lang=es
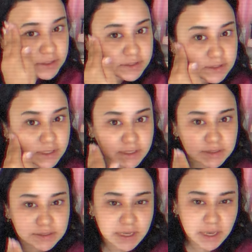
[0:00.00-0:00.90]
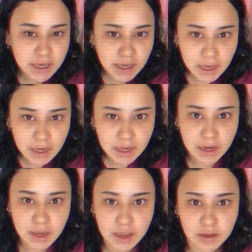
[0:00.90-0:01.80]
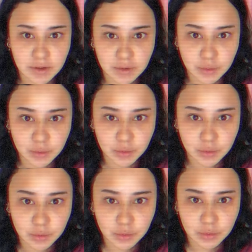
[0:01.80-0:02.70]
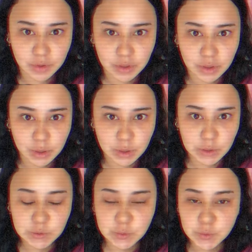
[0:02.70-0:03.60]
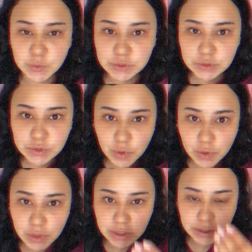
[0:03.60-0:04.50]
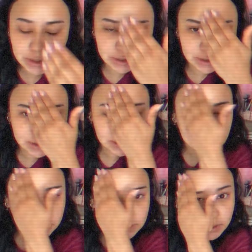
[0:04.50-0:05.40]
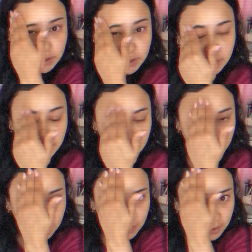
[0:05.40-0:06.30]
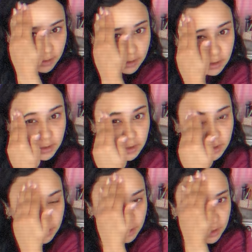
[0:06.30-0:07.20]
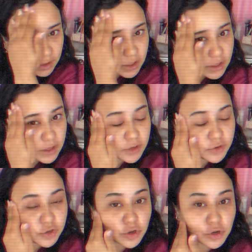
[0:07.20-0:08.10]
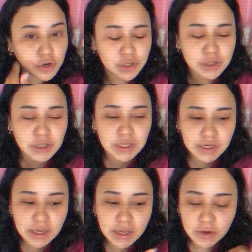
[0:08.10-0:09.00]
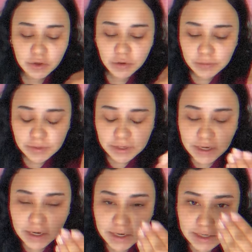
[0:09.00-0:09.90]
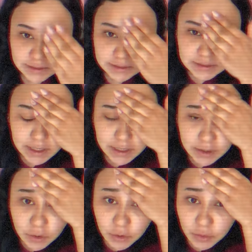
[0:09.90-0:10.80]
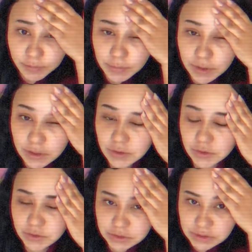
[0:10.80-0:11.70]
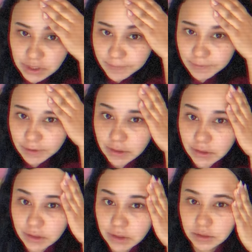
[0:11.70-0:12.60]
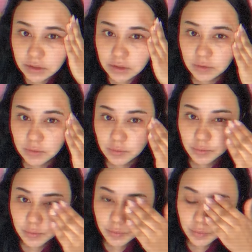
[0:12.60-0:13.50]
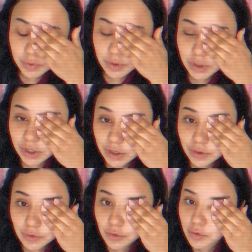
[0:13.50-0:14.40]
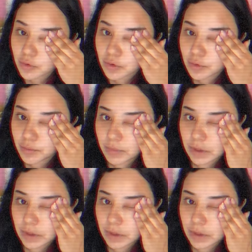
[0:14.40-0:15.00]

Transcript: cosa se empieza a poner color de hormiga. Luego de que Miku se enterara de que su vez estaba pidiéndole la oportunidad de exponer su versión de los hechos en el podcast de un tal Fredo, ella tomó sus redes sociales